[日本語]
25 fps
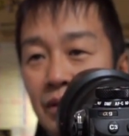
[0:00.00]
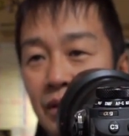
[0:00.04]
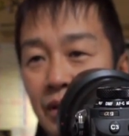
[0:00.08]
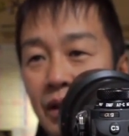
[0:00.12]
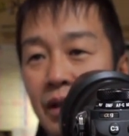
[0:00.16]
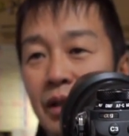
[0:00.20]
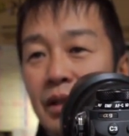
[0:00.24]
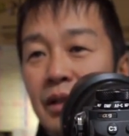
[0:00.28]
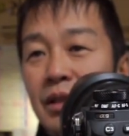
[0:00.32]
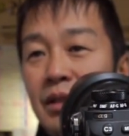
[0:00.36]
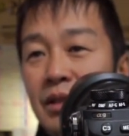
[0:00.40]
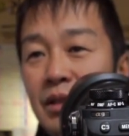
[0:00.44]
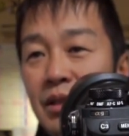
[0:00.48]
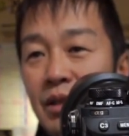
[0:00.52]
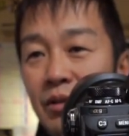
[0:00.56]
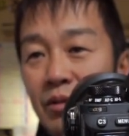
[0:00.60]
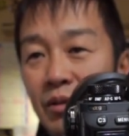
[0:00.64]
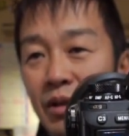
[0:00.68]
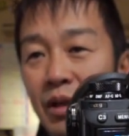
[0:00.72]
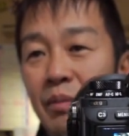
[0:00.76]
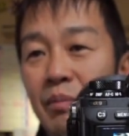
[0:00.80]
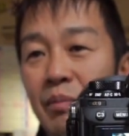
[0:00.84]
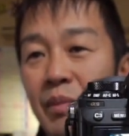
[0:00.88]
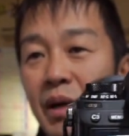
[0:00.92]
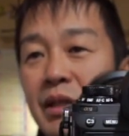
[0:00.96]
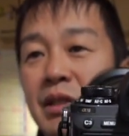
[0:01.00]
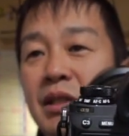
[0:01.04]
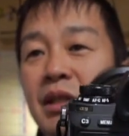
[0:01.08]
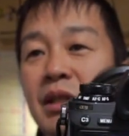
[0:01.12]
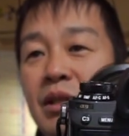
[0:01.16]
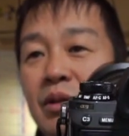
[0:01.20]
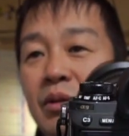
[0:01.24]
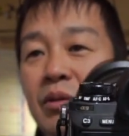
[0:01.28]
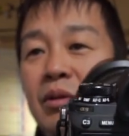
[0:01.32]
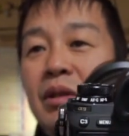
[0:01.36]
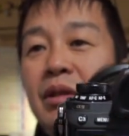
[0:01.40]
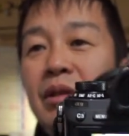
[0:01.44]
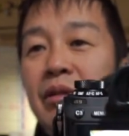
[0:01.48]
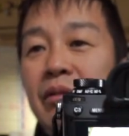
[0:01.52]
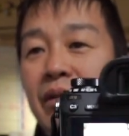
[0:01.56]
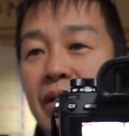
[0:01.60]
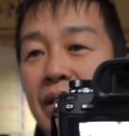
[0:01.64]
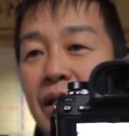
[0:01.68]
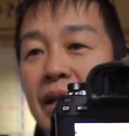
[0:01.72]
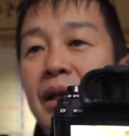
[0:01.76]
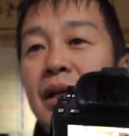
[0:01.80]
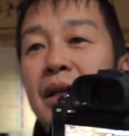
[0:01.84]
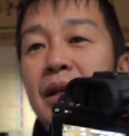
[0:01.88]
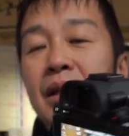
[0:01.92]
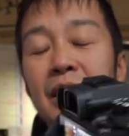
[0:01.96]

ないですけどね街においてはね